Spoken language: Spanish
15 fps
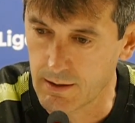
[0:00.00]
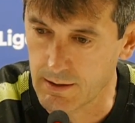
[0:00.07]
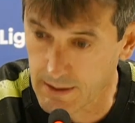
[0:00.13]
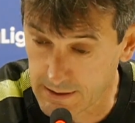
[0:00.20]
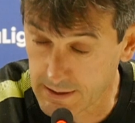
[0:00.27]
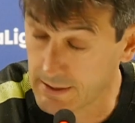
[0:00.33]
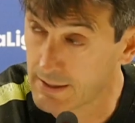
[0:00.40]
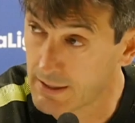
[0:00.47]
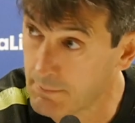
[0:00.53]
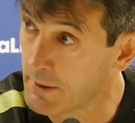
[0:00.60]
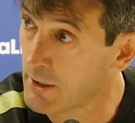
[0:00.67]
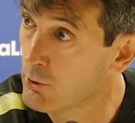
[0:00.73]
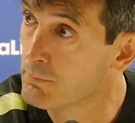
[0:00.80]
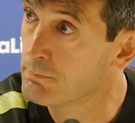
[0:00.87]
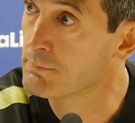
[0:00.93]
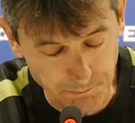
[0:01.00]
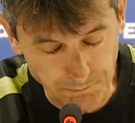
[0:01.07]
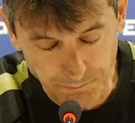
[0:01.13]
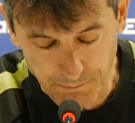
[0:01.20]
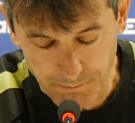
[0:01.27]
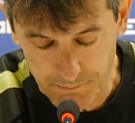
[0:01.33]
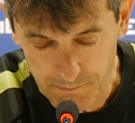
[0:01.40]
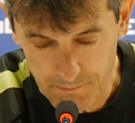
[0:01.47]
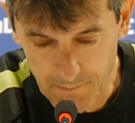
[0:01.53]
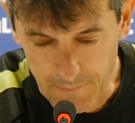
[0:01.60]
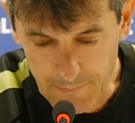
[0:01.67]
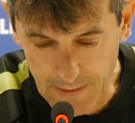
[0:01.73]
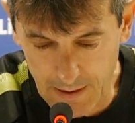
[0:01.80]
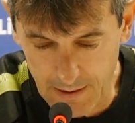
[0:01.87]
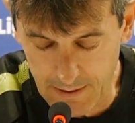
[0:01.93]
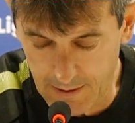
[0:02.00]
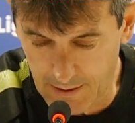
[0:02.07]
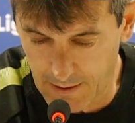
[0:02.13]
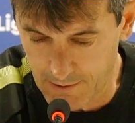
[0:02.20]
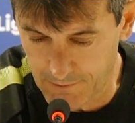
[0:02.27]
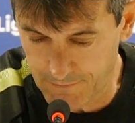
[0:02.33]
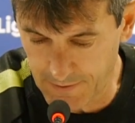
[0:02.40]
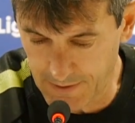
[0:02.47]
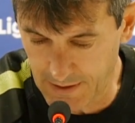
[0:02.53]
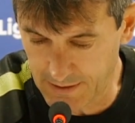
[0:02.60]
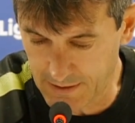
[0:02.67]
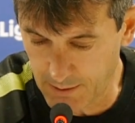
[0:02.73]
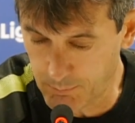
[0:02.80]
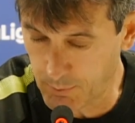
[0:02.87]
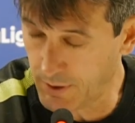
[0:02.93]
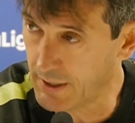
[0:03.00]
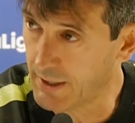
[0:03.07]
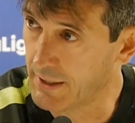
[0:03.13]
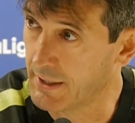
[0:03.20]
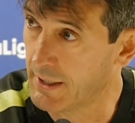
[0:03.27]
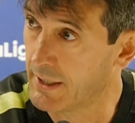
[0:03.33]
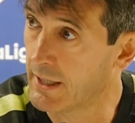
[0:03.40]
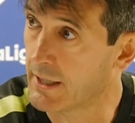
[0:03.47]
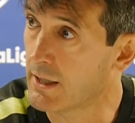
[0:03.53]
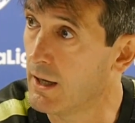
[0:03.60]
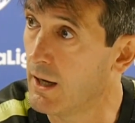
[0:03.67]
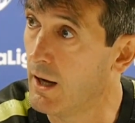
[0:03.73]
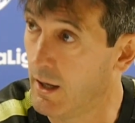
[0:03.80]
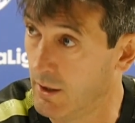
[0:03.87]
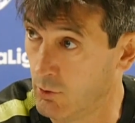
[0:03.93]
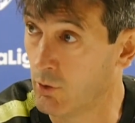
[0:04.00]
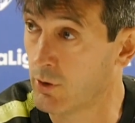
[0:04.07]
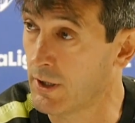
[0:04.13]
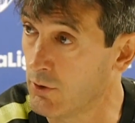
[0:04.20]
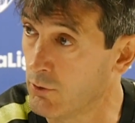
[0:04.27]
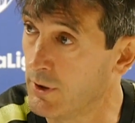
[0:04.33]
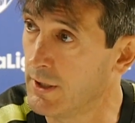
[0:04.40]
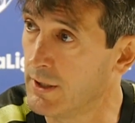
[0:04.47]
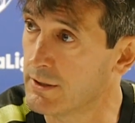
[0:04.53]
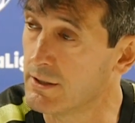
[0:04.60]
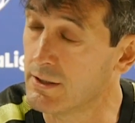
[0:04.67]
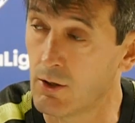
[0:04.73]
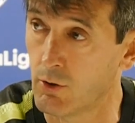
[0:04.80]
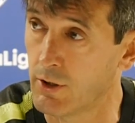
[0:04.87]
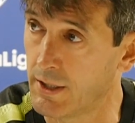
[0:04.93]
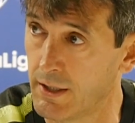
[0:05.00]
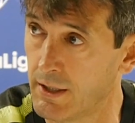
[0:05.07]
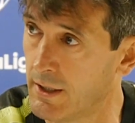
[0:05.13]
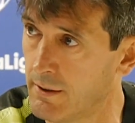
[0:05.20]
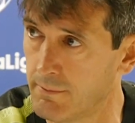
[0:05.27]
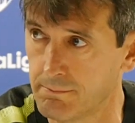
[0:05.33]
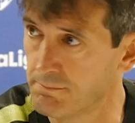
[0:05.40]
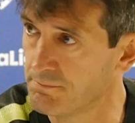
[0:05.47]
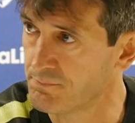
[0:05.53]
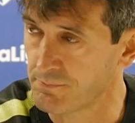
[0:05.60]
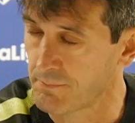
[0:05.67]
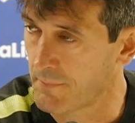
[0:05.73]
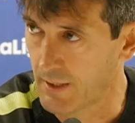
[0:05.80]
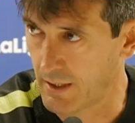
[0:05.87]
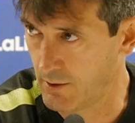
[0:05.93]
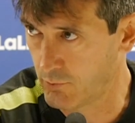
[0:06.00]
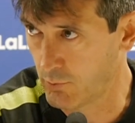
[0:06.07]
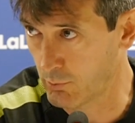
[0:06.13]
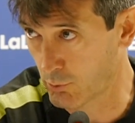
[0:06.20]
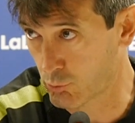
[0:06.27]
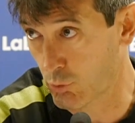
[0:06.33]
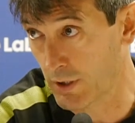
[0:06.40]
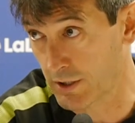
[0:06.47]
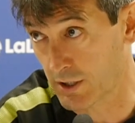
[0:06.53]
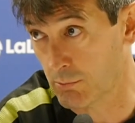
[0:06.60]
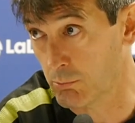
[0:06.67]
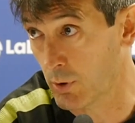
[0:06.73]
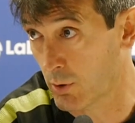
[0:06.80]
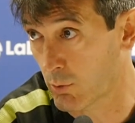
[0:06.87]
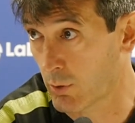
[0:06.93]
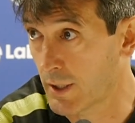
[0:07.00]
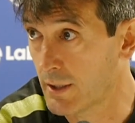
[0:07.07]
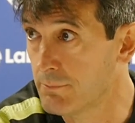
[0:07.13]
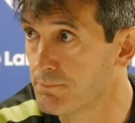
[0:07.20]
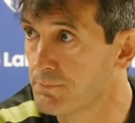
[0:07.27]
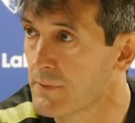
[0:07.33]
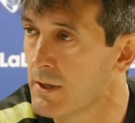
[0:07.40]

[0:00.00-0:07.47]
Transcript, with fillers: Y ese es el camino. Al final te puede generar algo que no eres y te lo genera, el fútbol suele ser muy cruel.